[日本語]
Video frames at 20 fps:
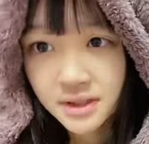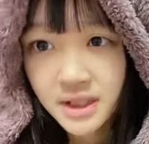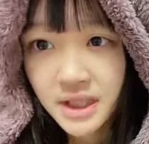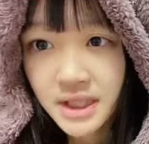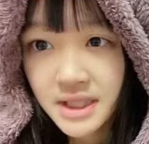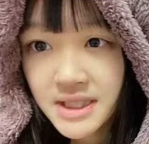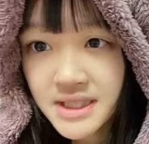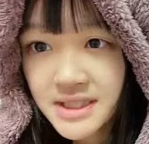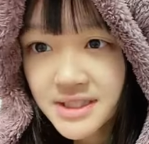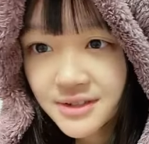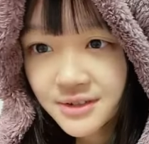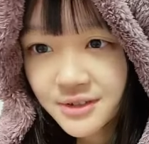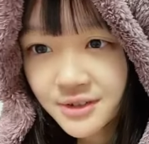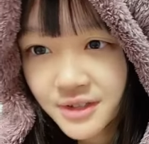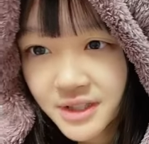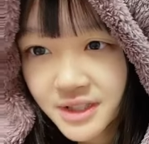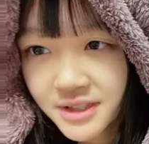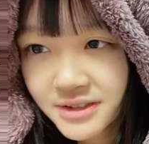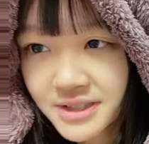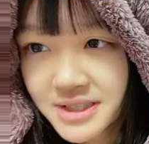劇場公
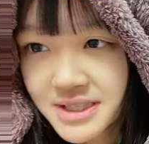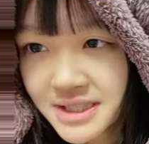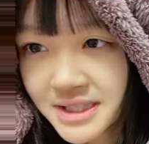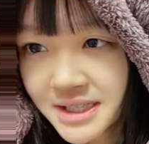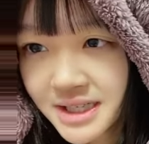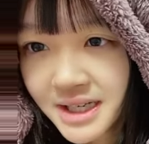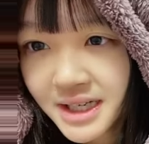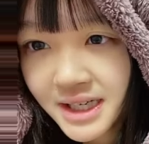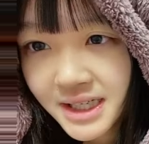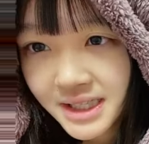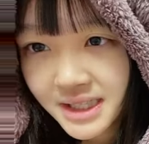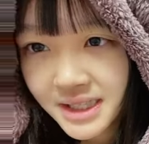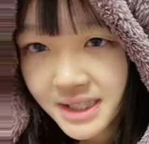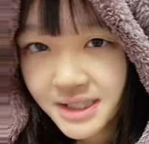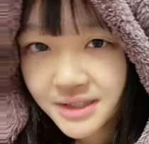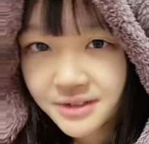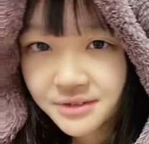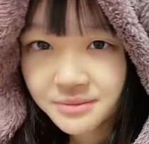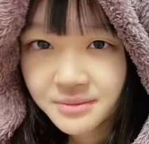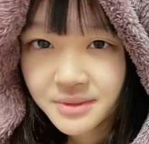演ではしっかり
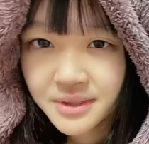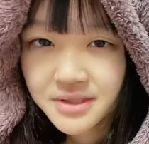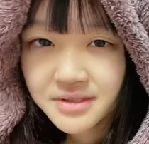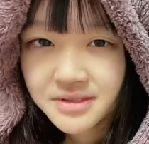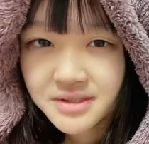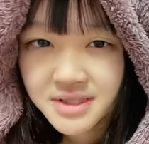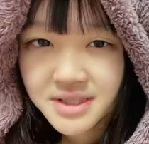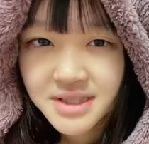あのメイク